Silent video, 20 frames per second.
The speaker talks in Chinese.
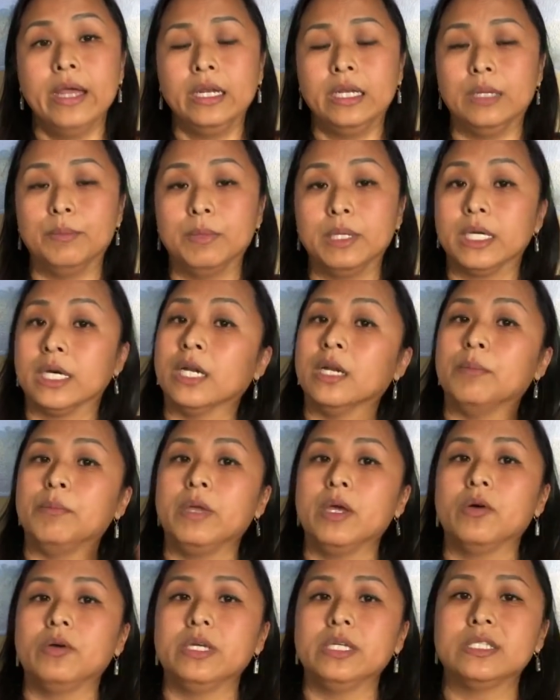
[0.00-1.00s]
你们可能没
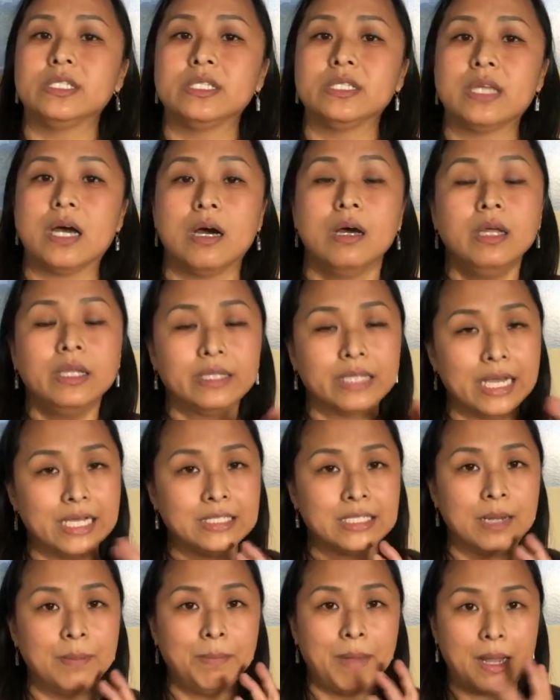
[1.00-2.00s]
有意识到，太
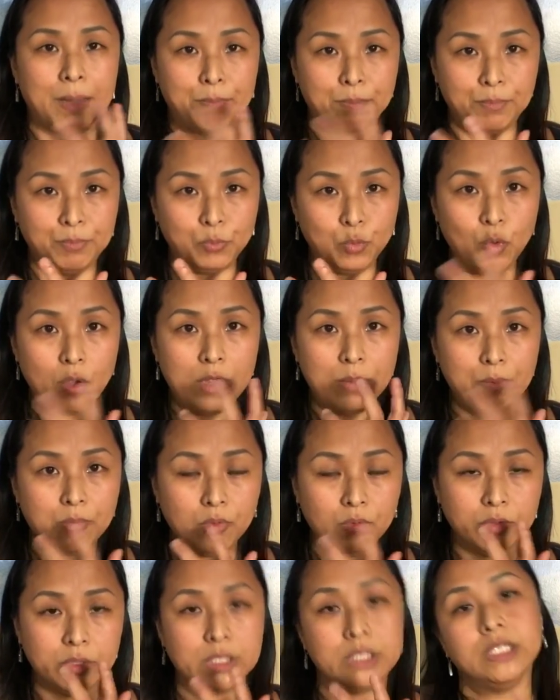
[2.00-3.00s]
常把。对
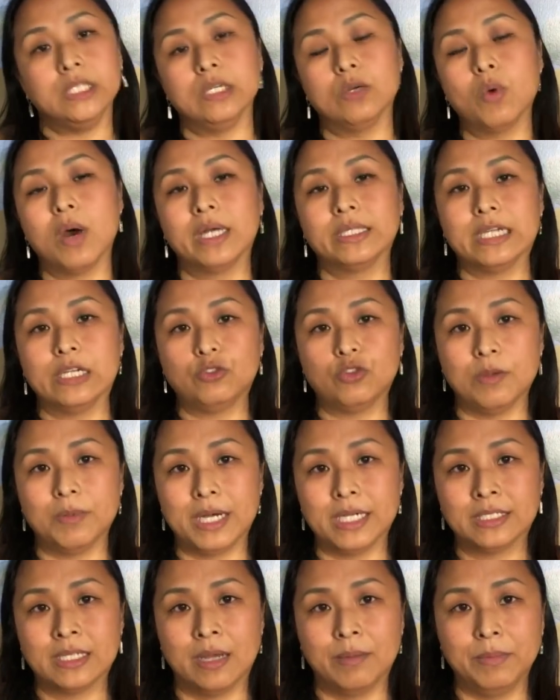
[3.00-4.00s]
不起挂在嘴
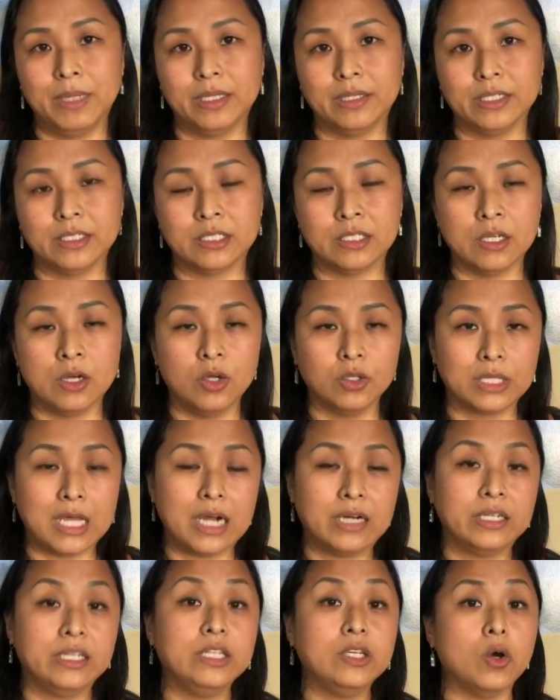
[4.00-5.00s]
巴上面的时候，
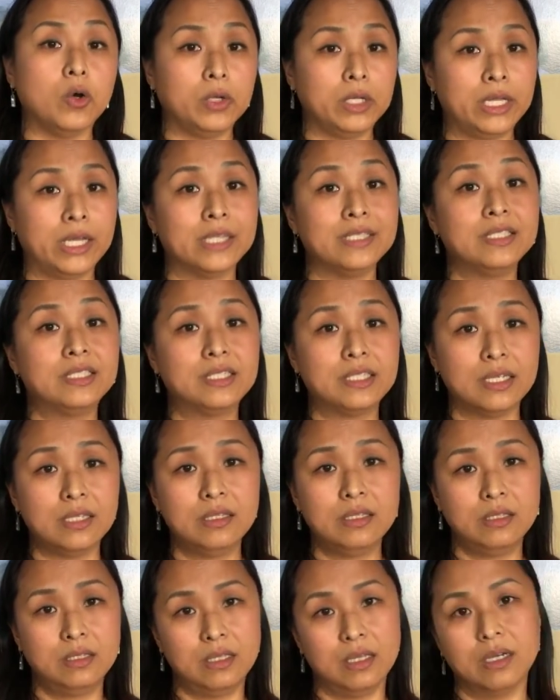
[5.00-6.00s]
当你有一天
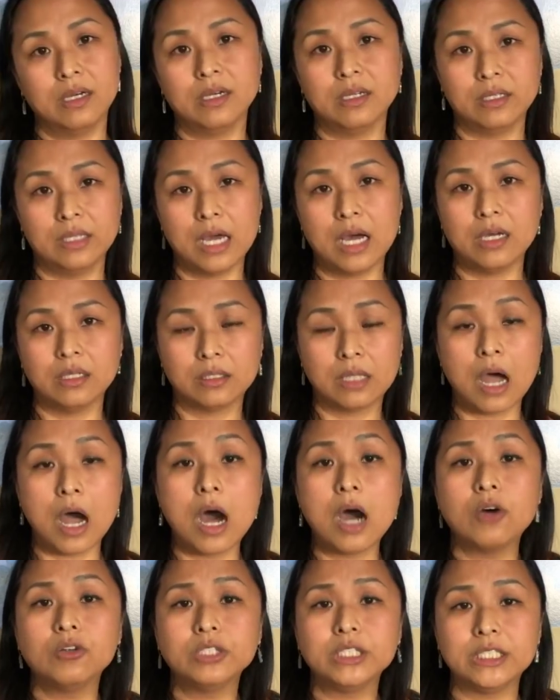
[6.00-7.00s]
真的要
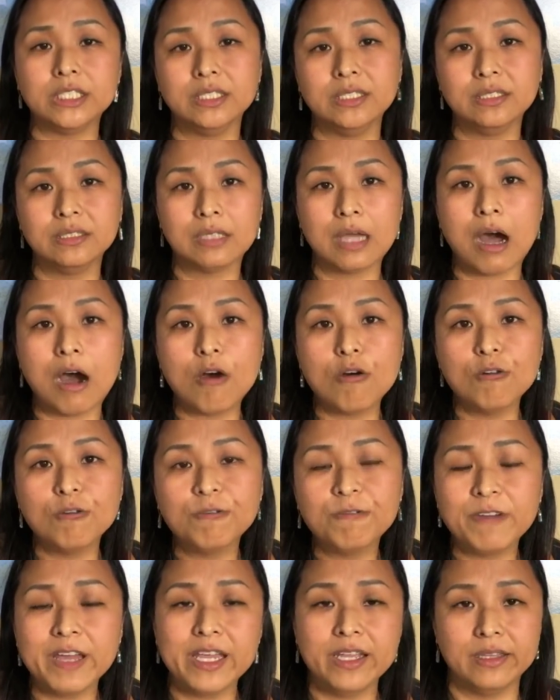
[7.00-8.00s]
掏心掏
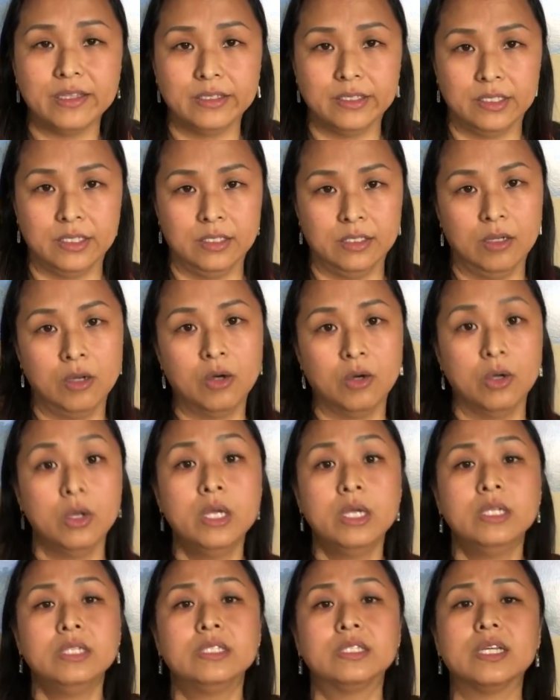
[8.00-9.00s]
肺的时候，
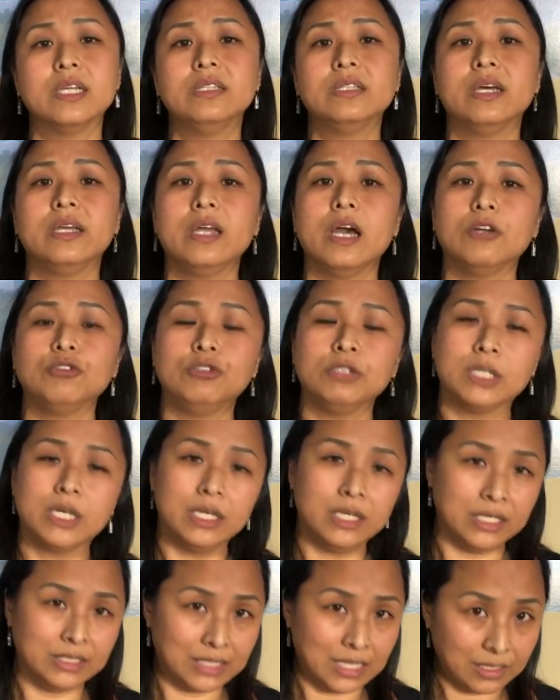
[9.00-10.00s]
真的要去
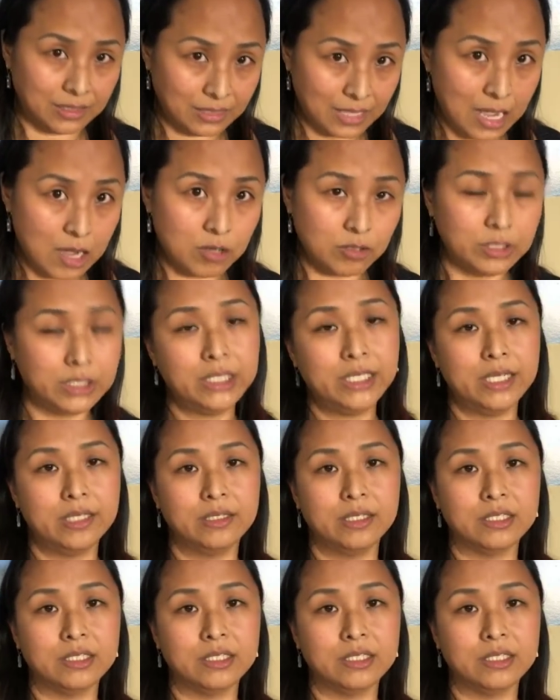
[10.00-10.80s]
跟人家道歉的